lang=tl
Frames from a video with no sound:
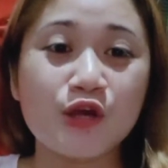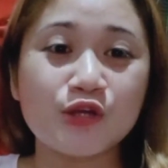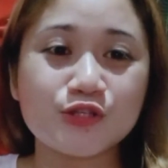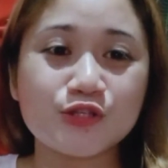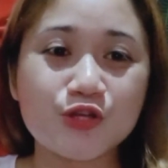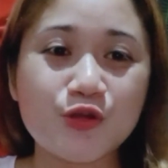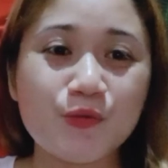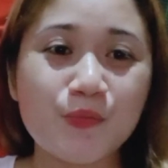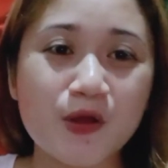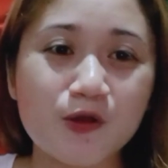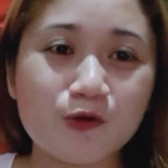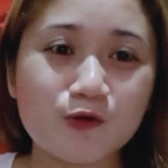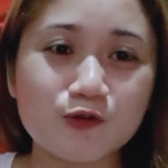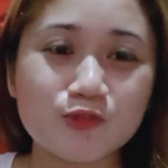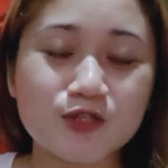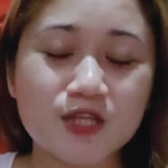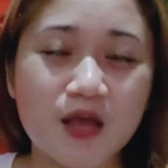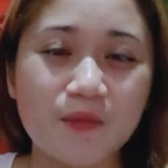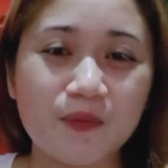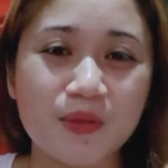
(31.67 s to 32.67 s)
So yung
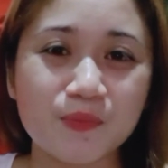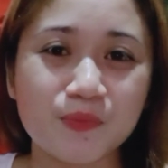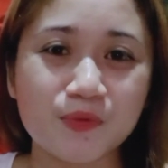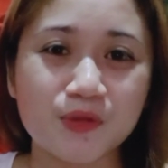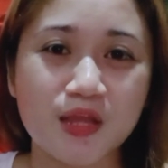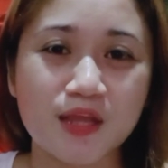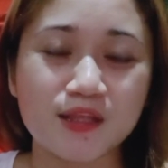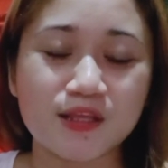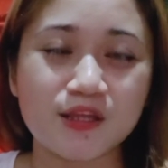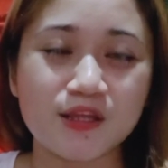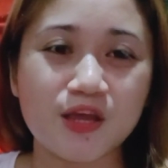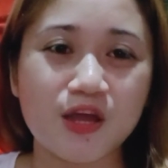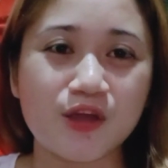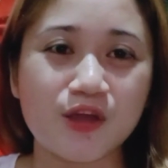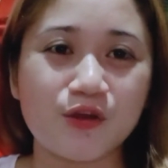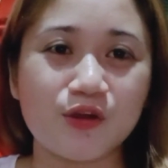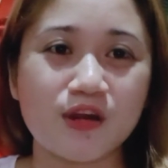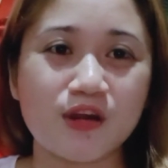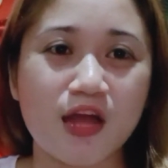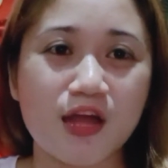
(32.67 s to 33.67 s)
pag-uusapan po natin
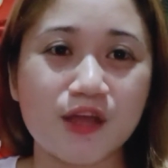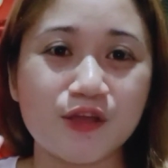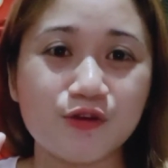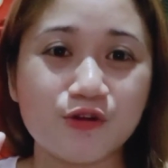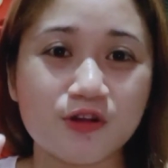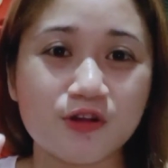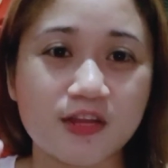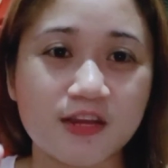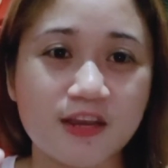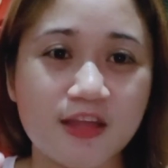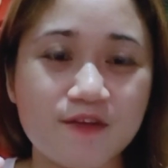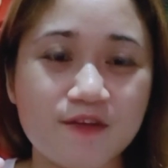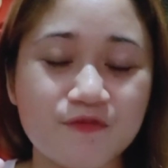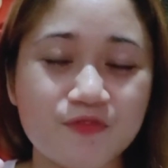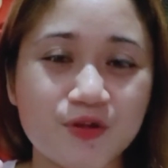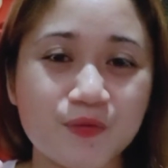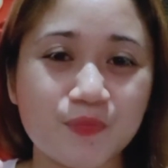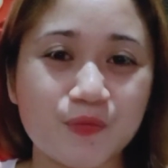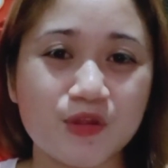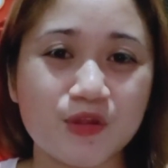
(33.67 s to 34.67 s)
ngayon ay yung
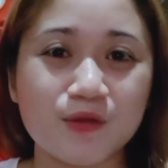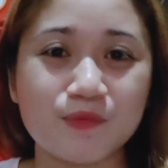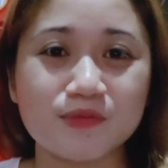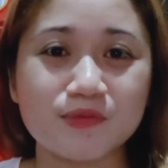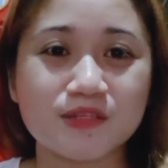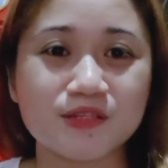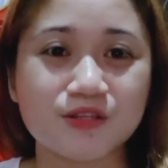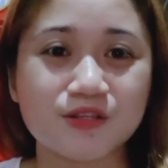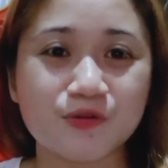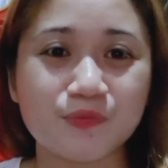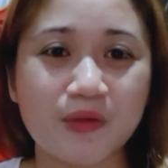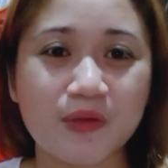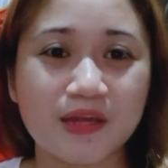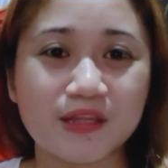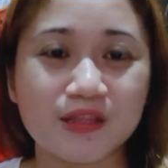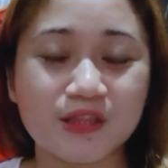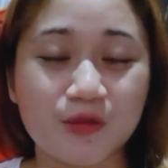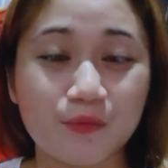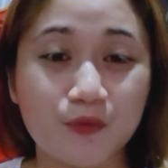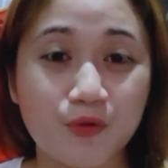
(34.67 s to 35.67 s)
renefer po ni Mr.
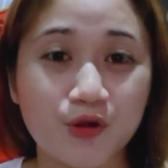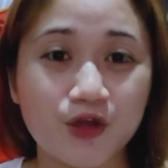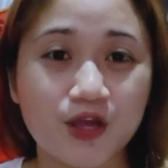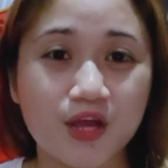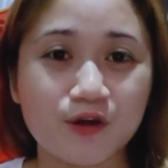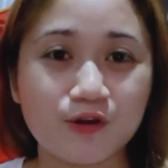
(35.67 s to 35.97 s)
Binty Boy.